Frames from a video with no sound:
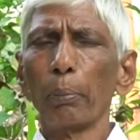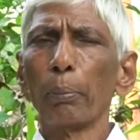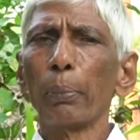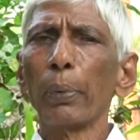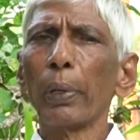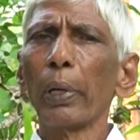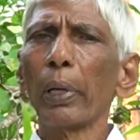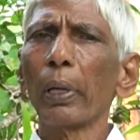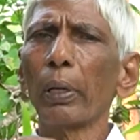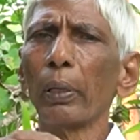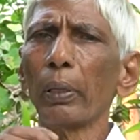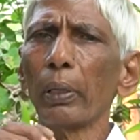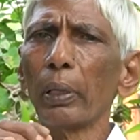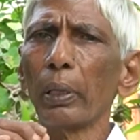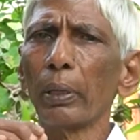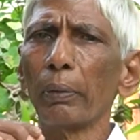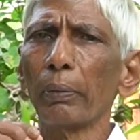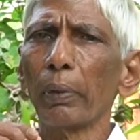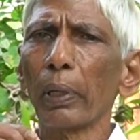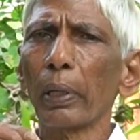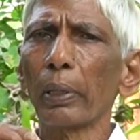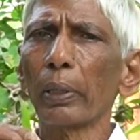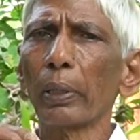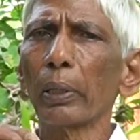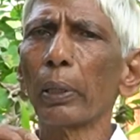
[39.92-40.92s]
పేరు లేని
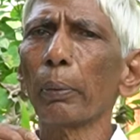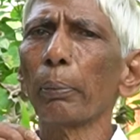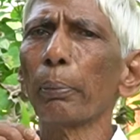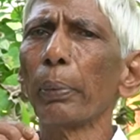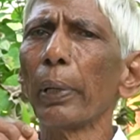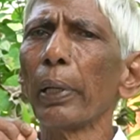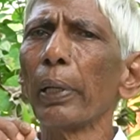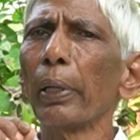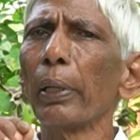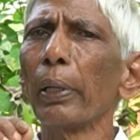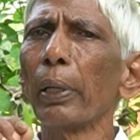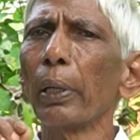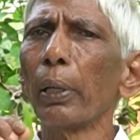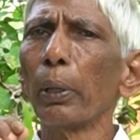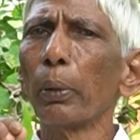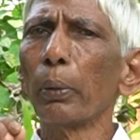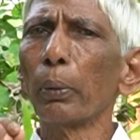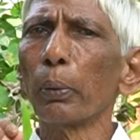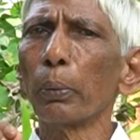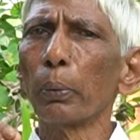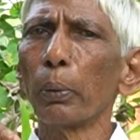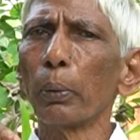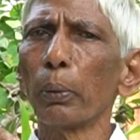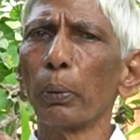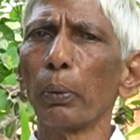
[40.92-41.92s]
వ్యాధికి
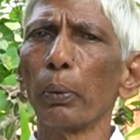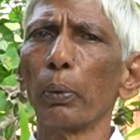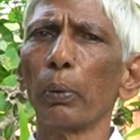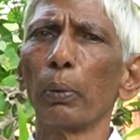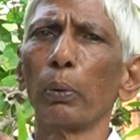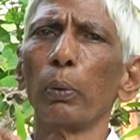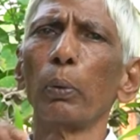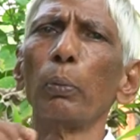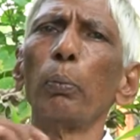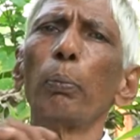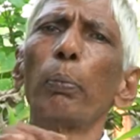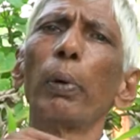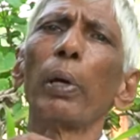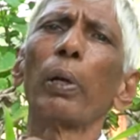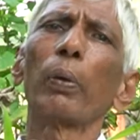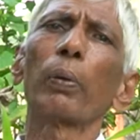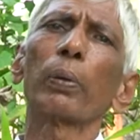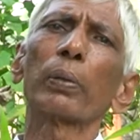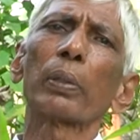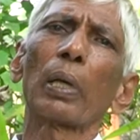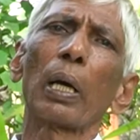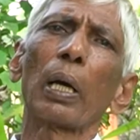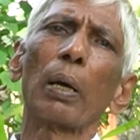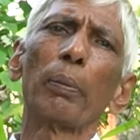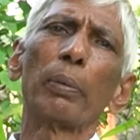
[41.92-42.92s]
పెన్నేరు దుంప అని
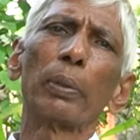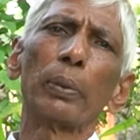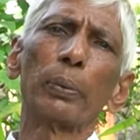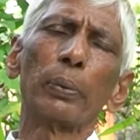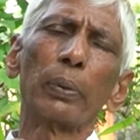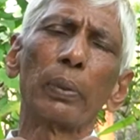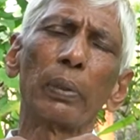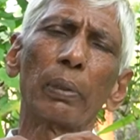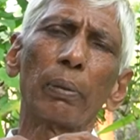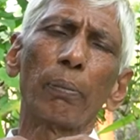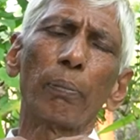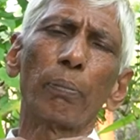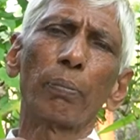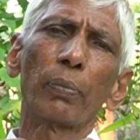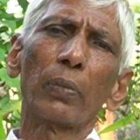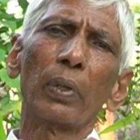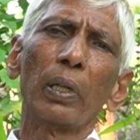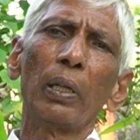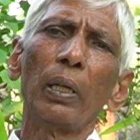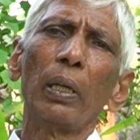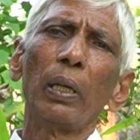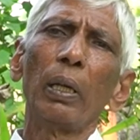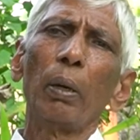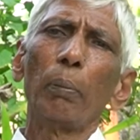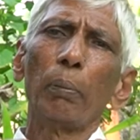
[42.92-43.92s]
ఒక సామెత ఉంది
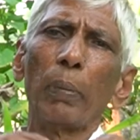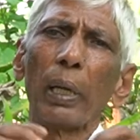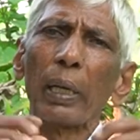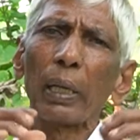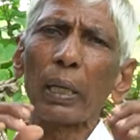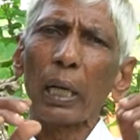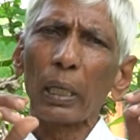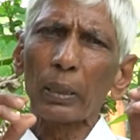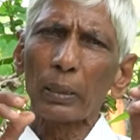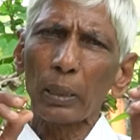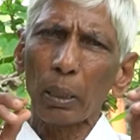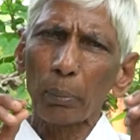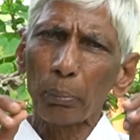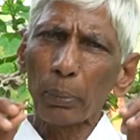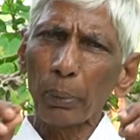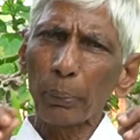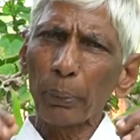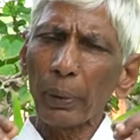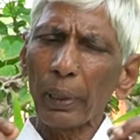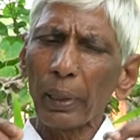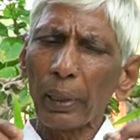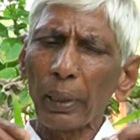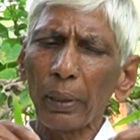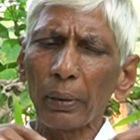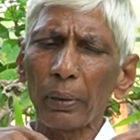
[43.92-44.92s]
మనకి ఆ జబ్బు
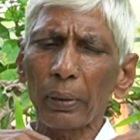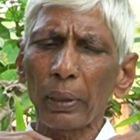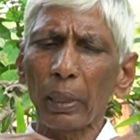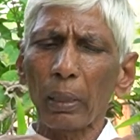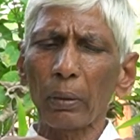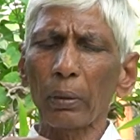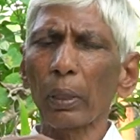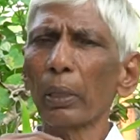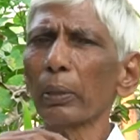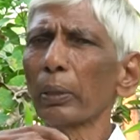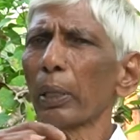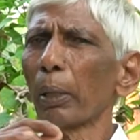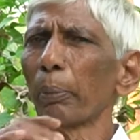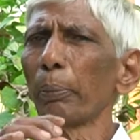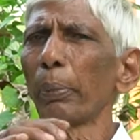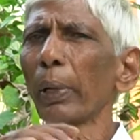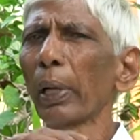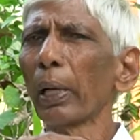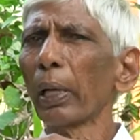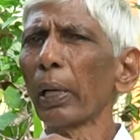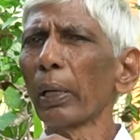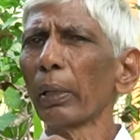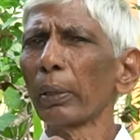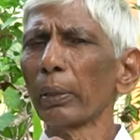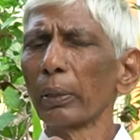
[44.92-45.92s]
పేరేంటి తెలియదు ఆ
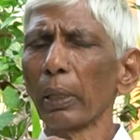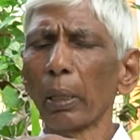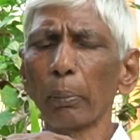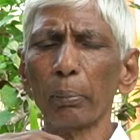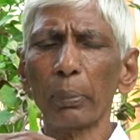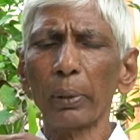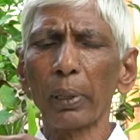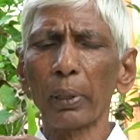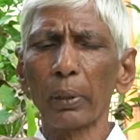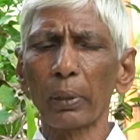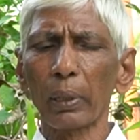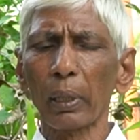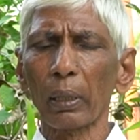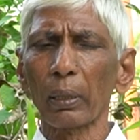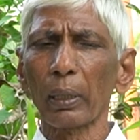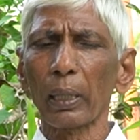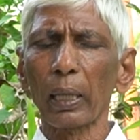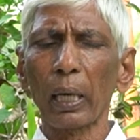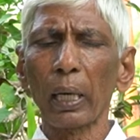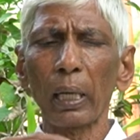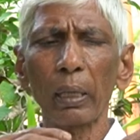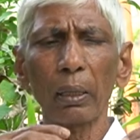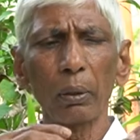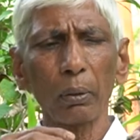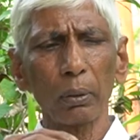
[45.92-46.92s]
జబ్బేలా జబ్బు ఏంటి తెలియదు
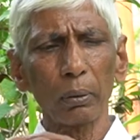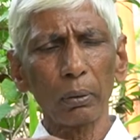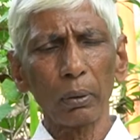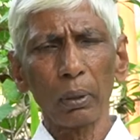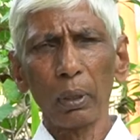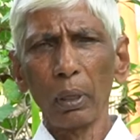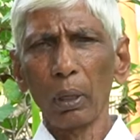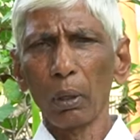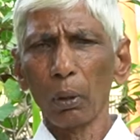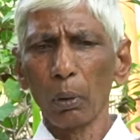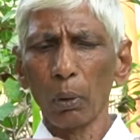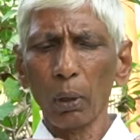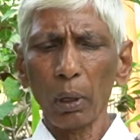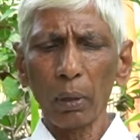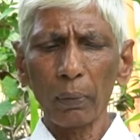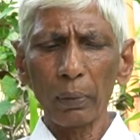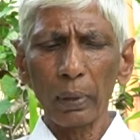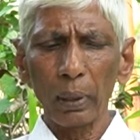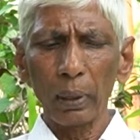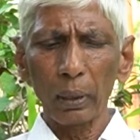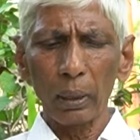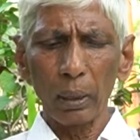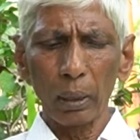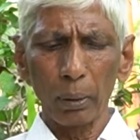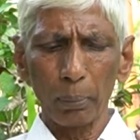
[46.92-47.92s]
కానీ రోగం
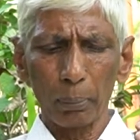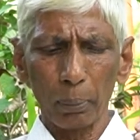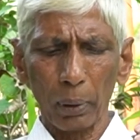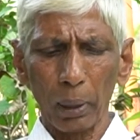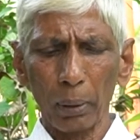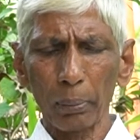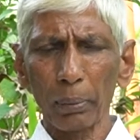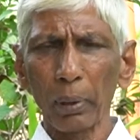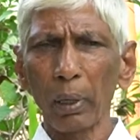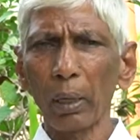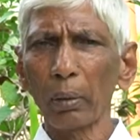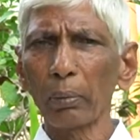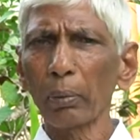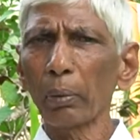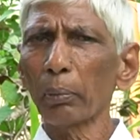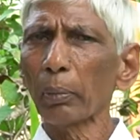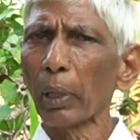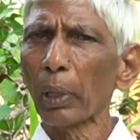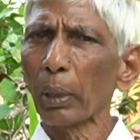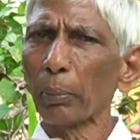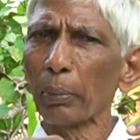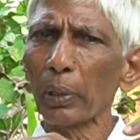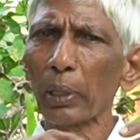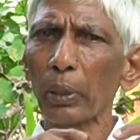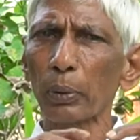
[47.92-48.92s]
యొక్క ప్రభావం
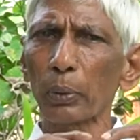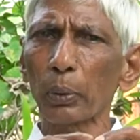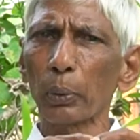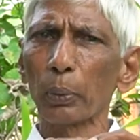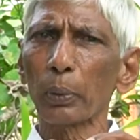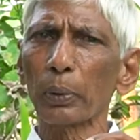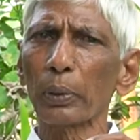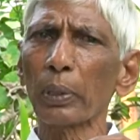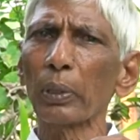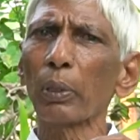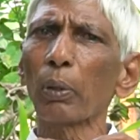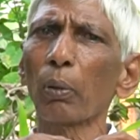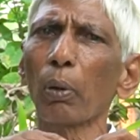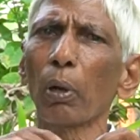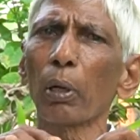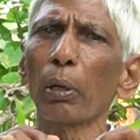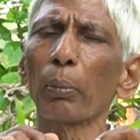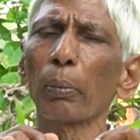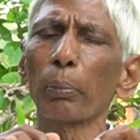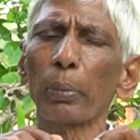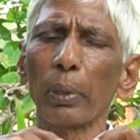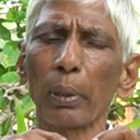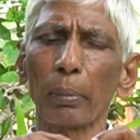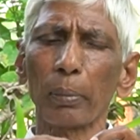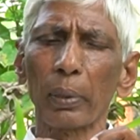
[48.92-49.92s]
మన మీద చూపిస్తుంది
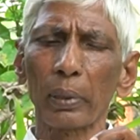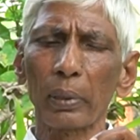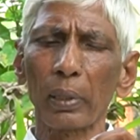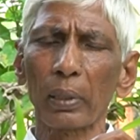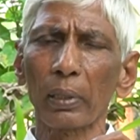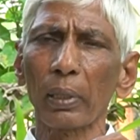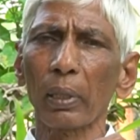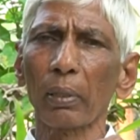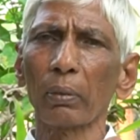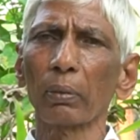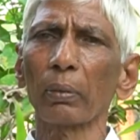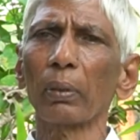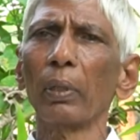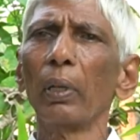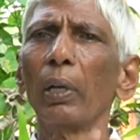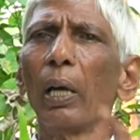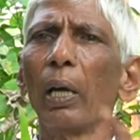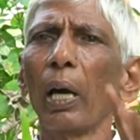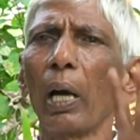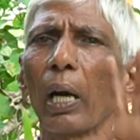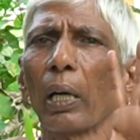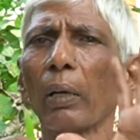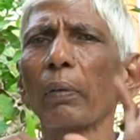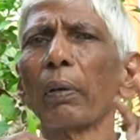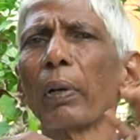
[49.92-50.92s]
రోగం పేరు మాత్రం తెలియదు
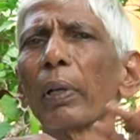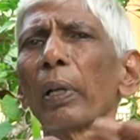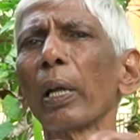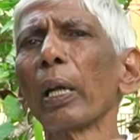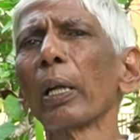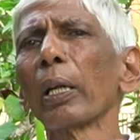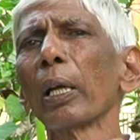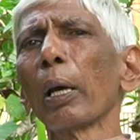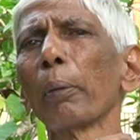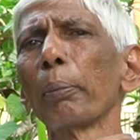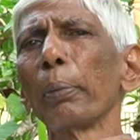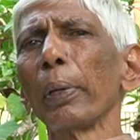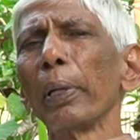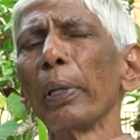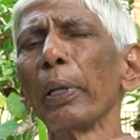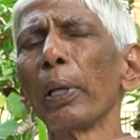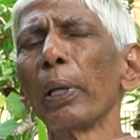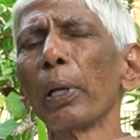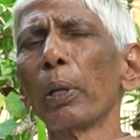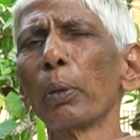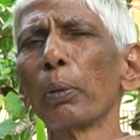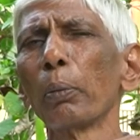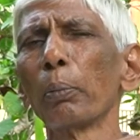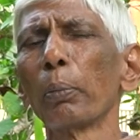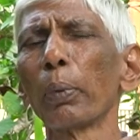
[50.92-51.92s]
అటువంటి దానికి ఆ
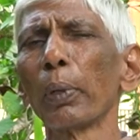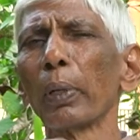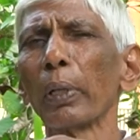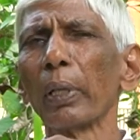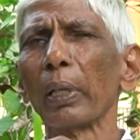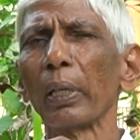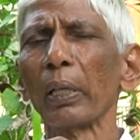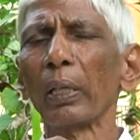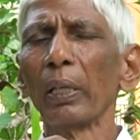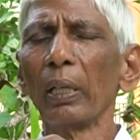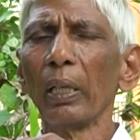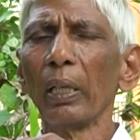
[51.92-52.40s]
పెన్నేరు దుంపని